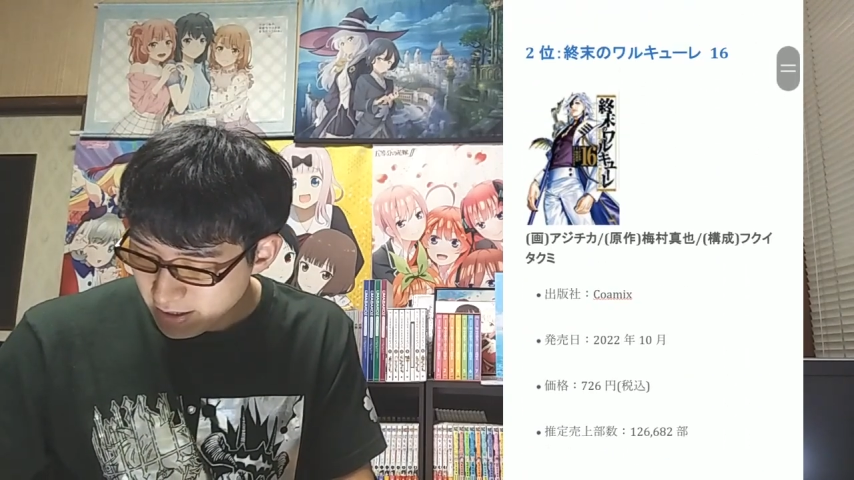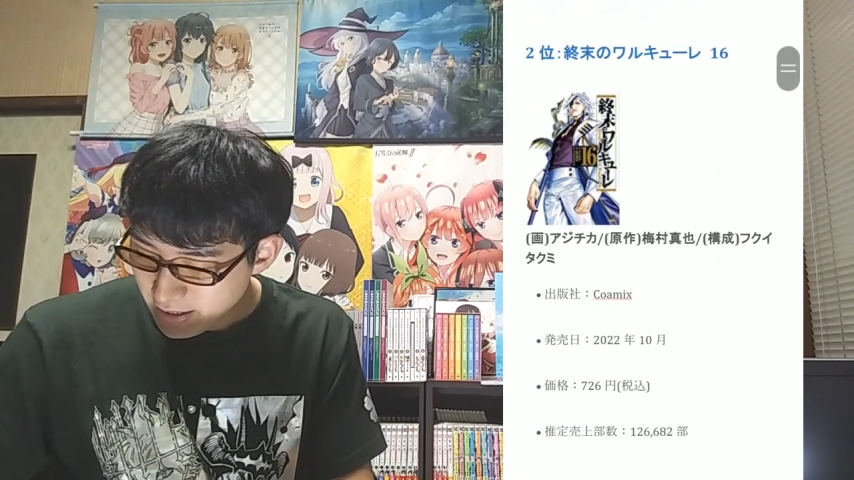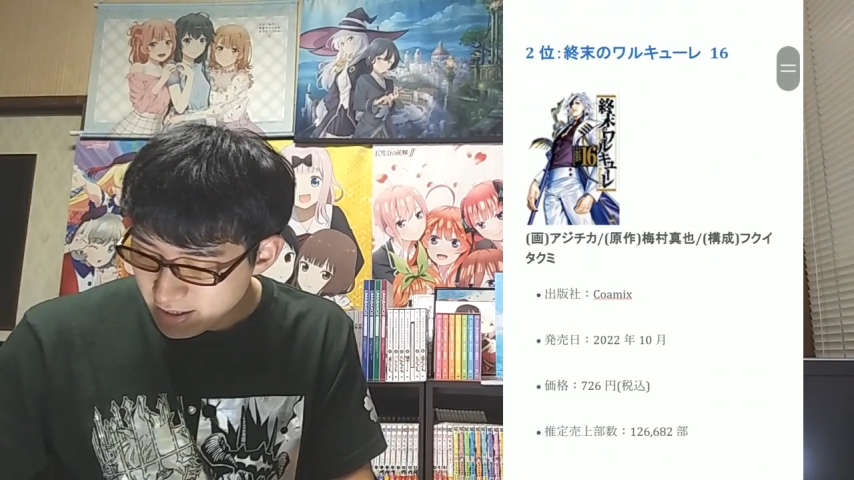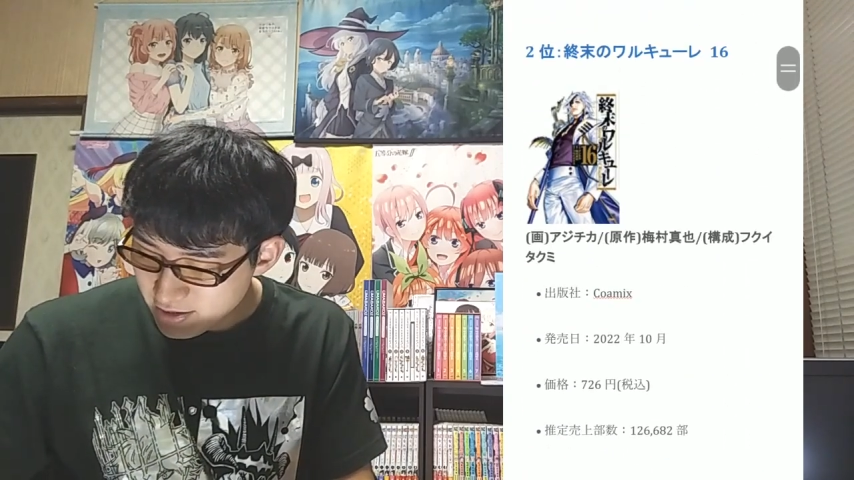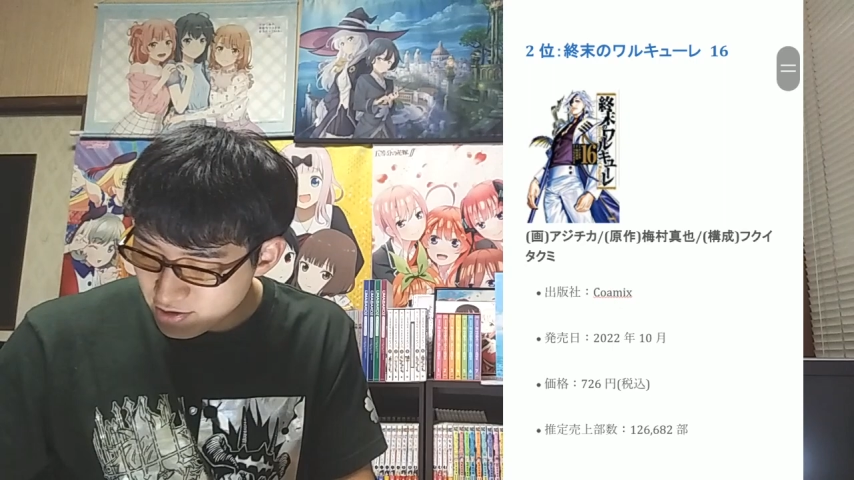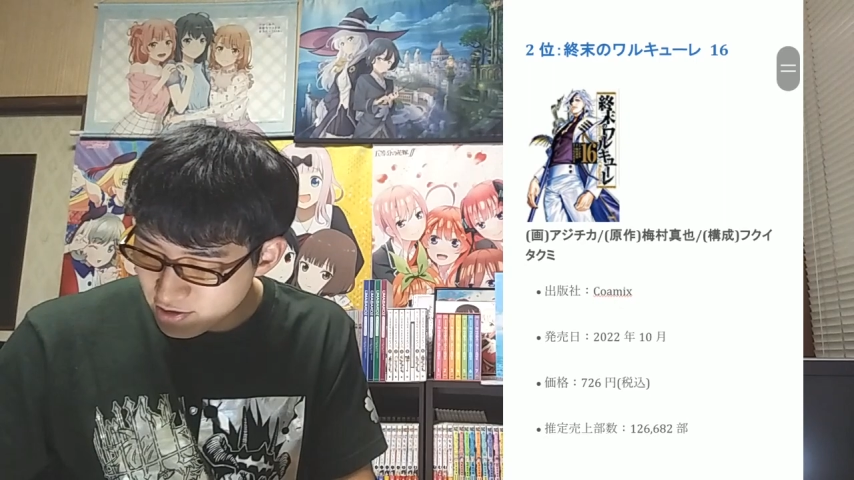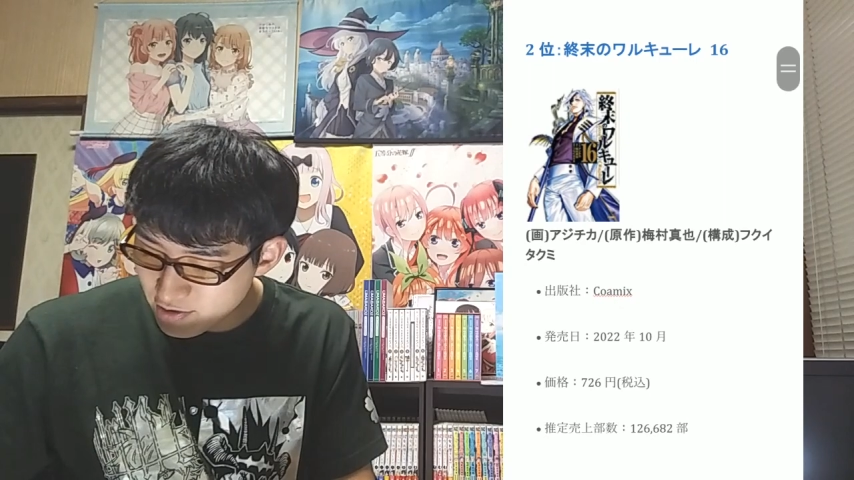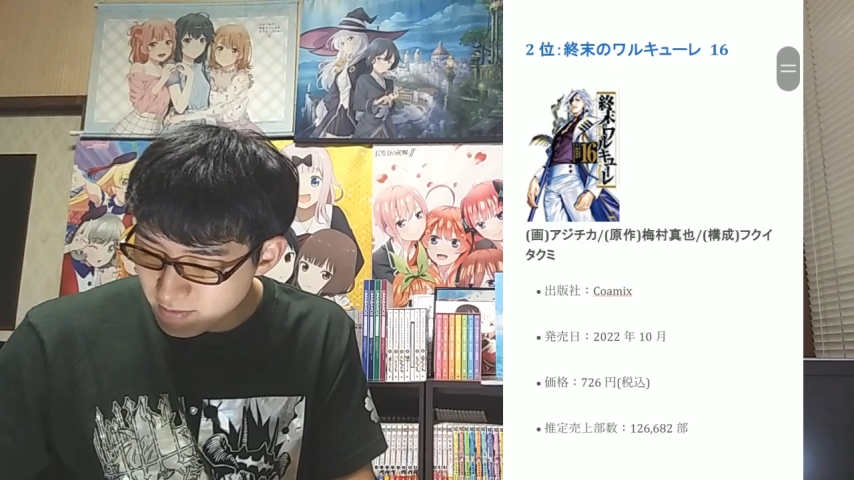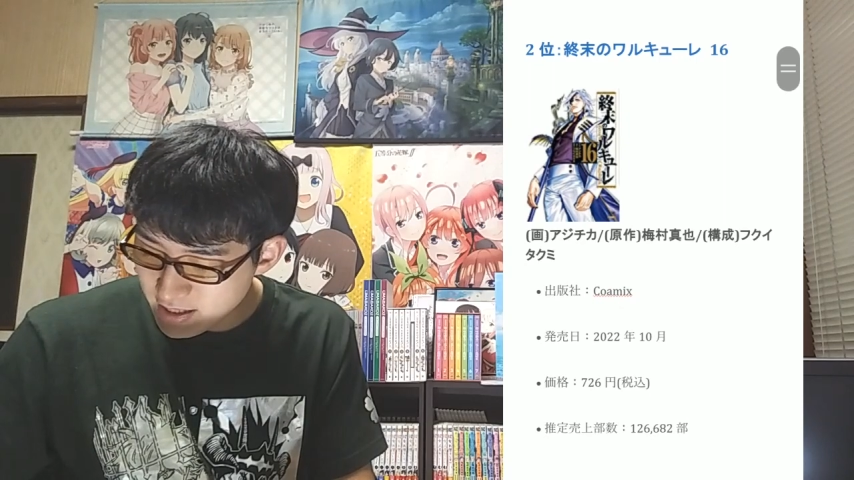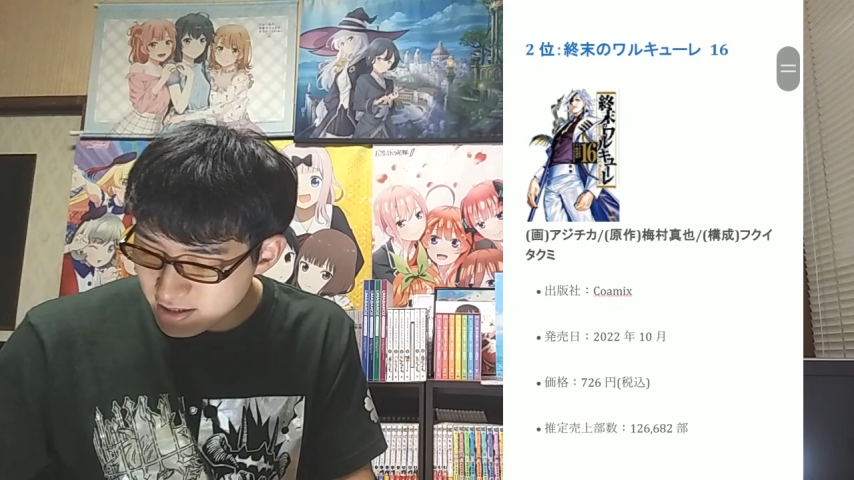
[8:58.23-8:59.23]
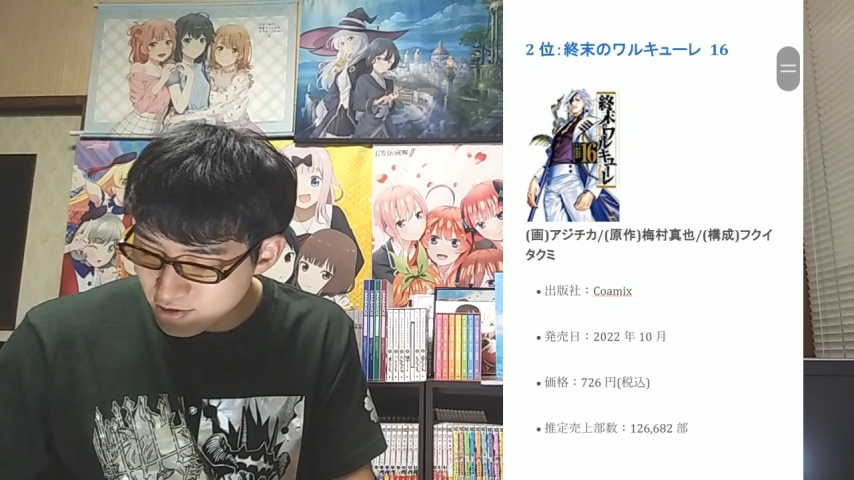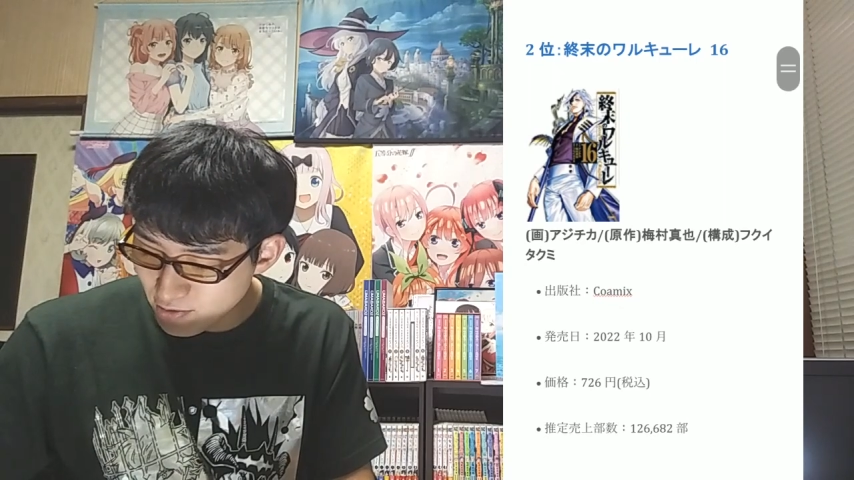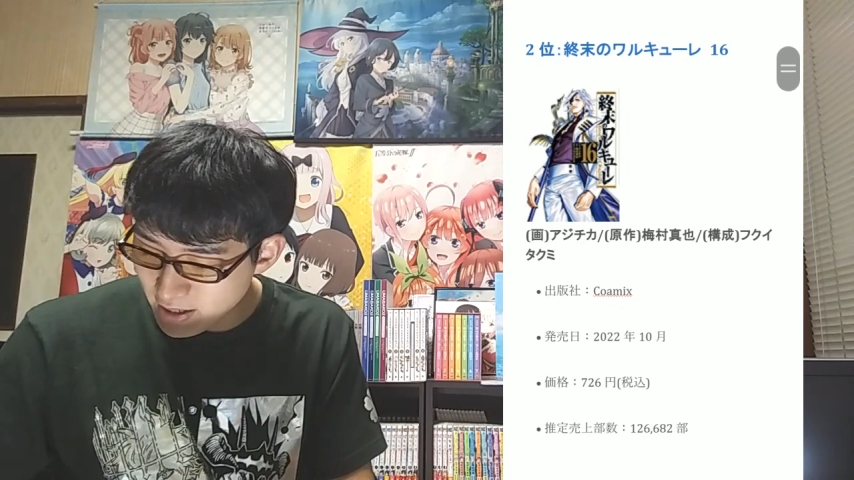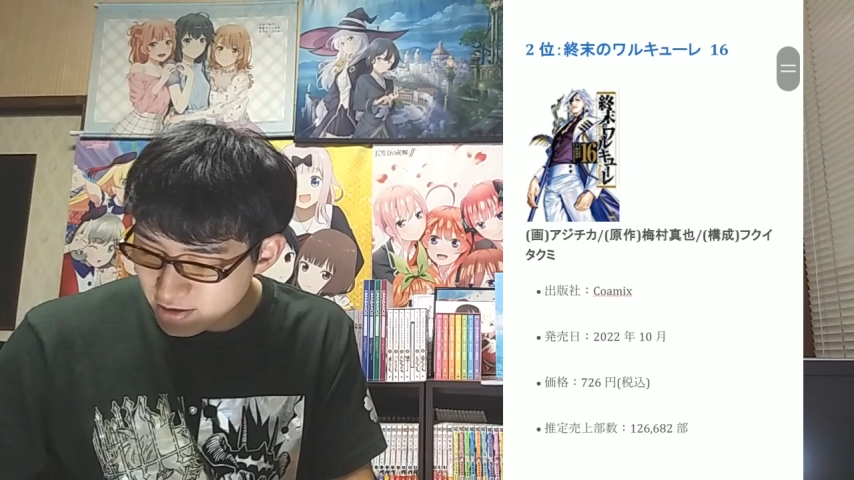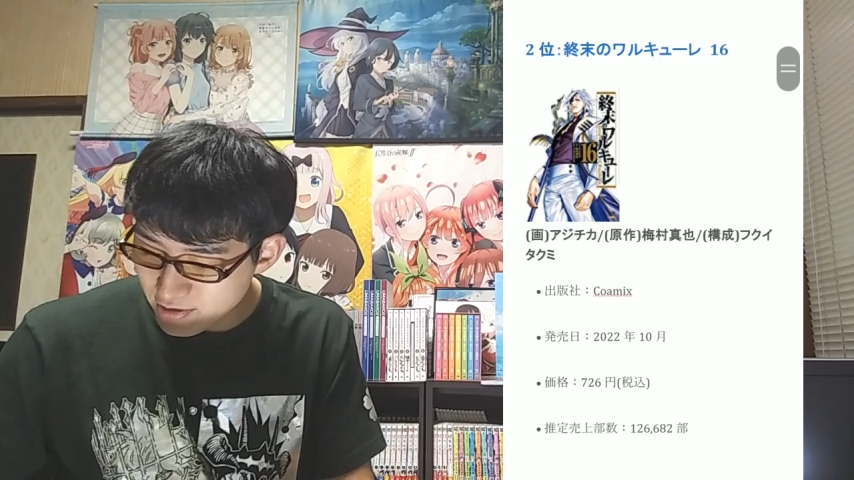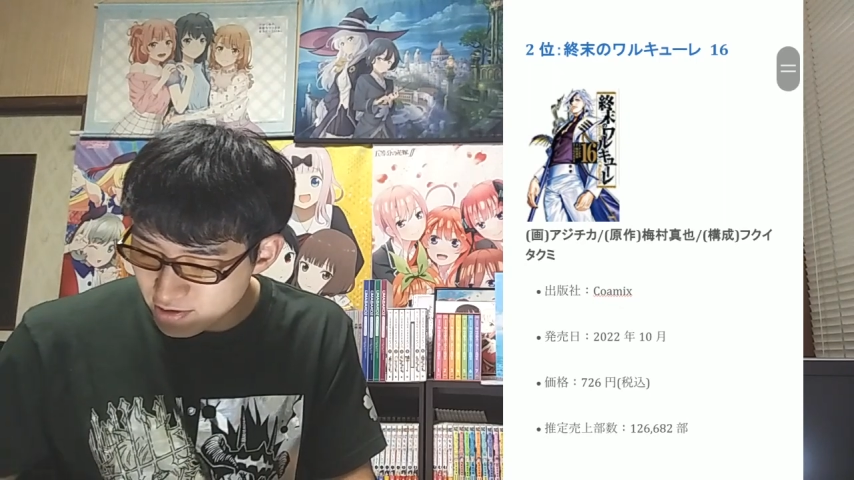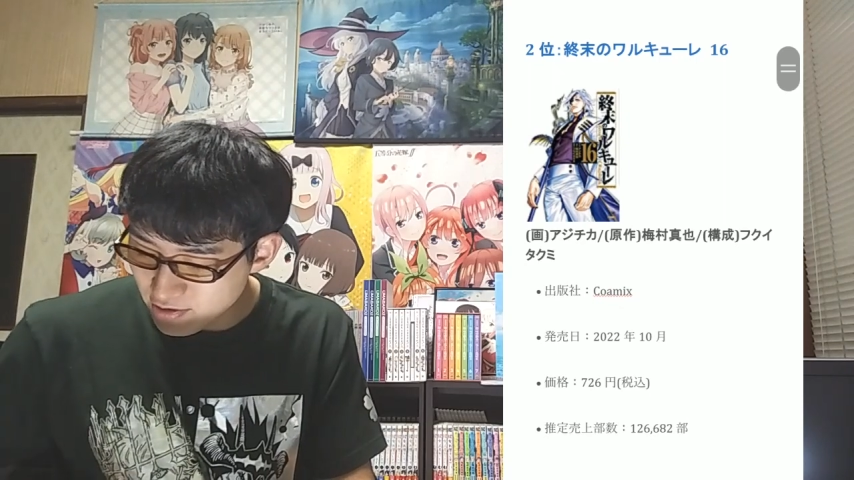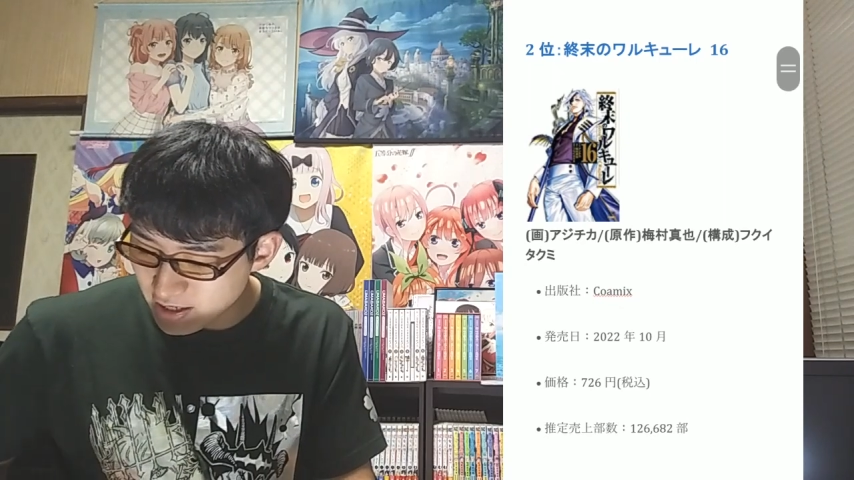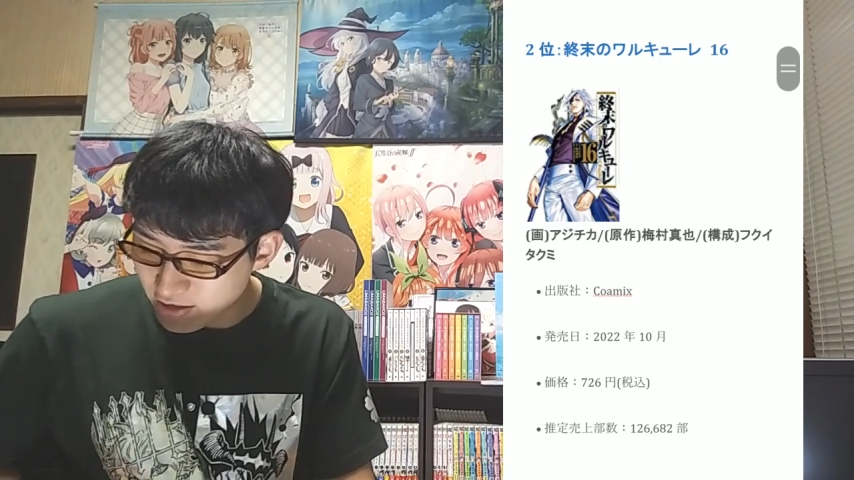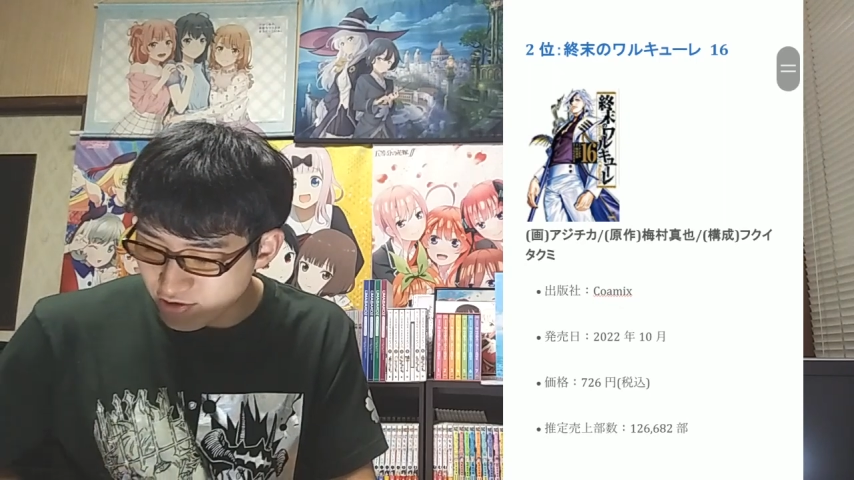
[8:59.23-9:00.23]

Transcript: え週末のワルキューレ